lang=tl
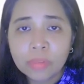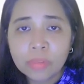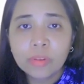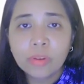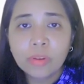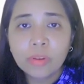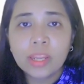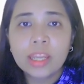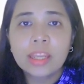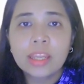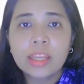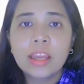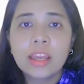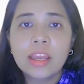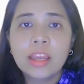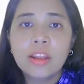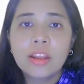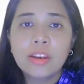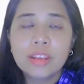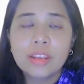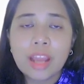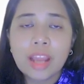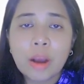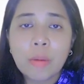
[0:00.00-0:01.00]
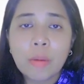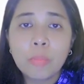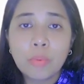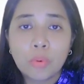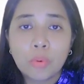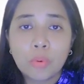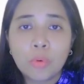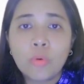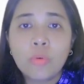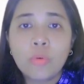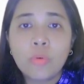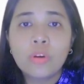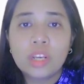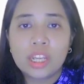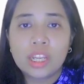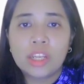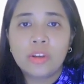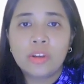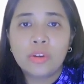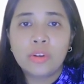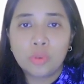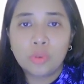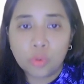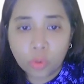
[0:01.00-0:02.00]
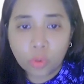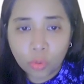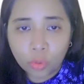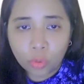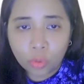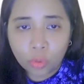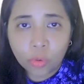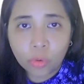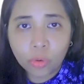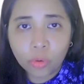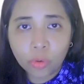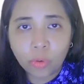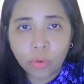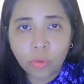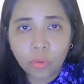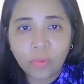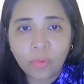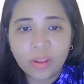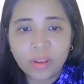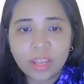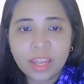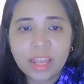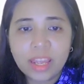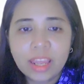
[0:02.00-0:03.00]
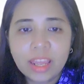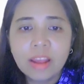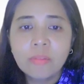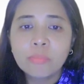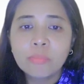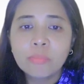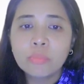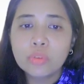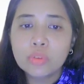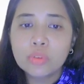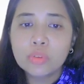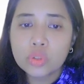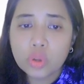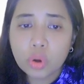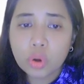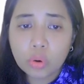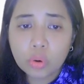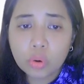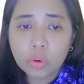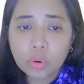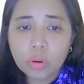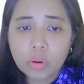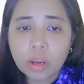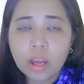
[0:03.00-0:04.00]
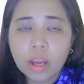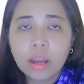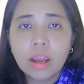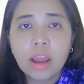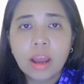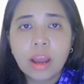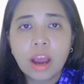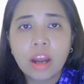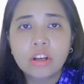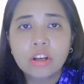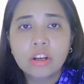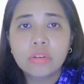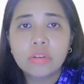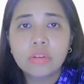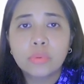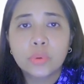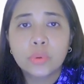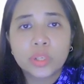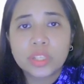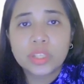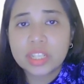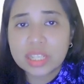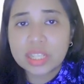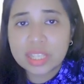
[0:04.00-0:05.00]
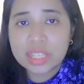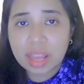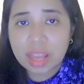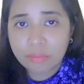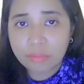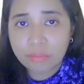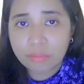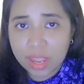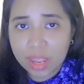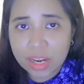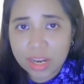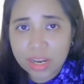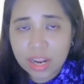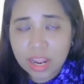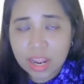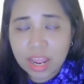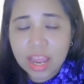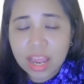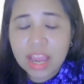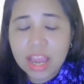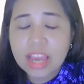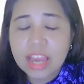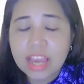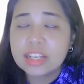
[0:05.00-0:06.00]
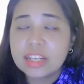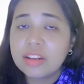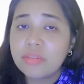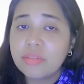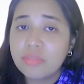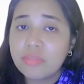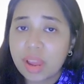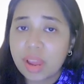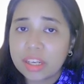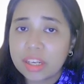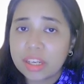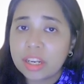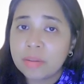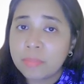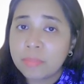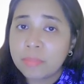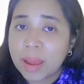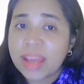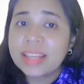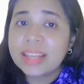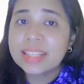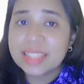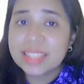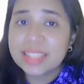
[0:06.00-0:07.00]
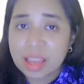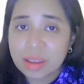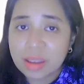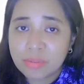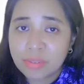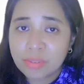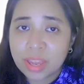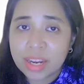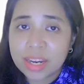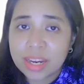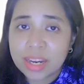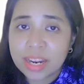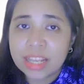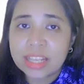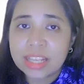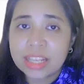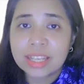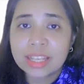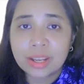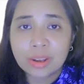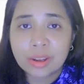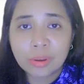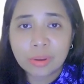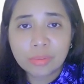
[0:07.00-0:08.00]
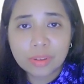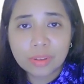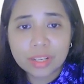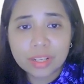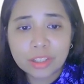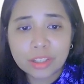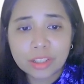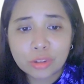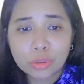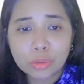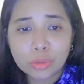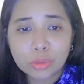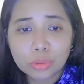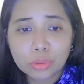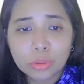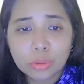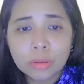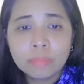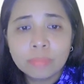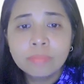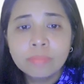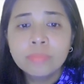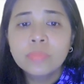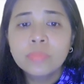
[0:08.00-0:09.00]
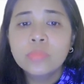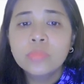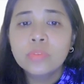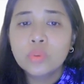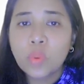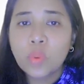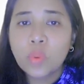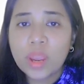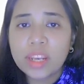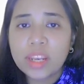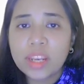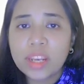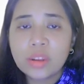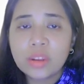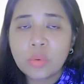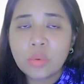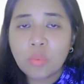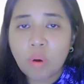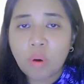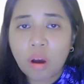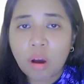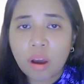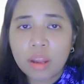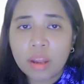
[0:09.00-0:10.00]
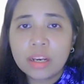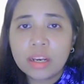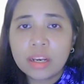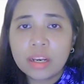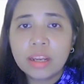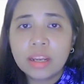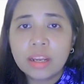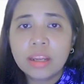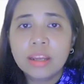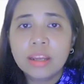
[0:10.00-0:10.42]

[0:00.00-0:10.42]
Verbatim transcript: okay, ng buong linggo. Okay, so 147 divided by 7 is equivalent to 21